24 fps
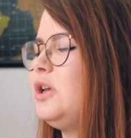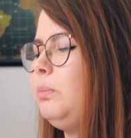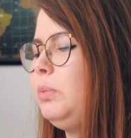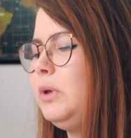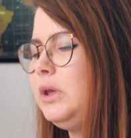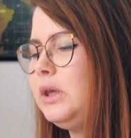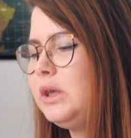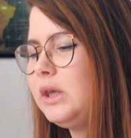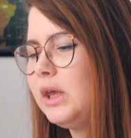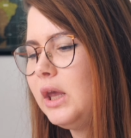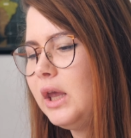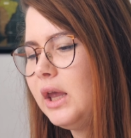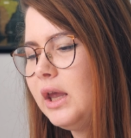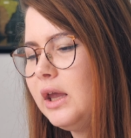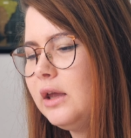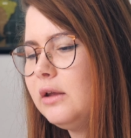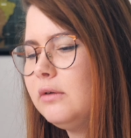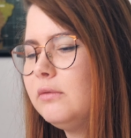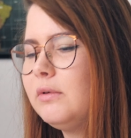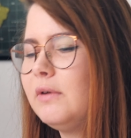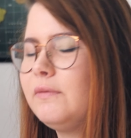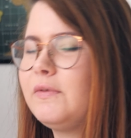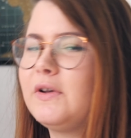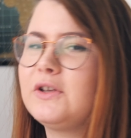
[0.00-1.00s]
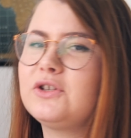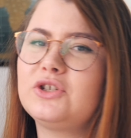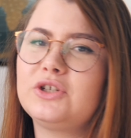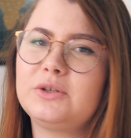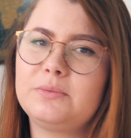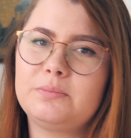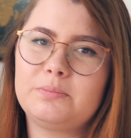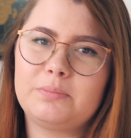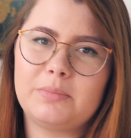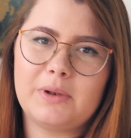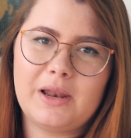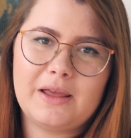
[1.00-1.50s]
É pequeno, é
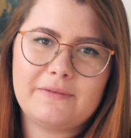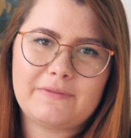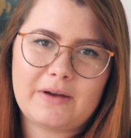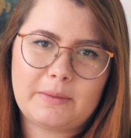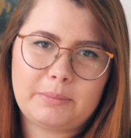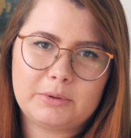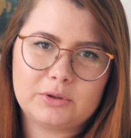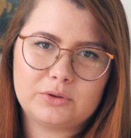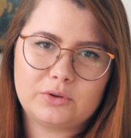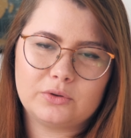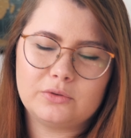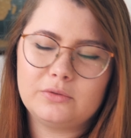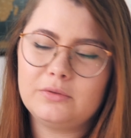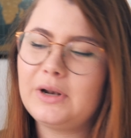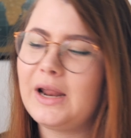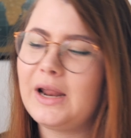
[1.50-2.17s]
fácil de levar para todo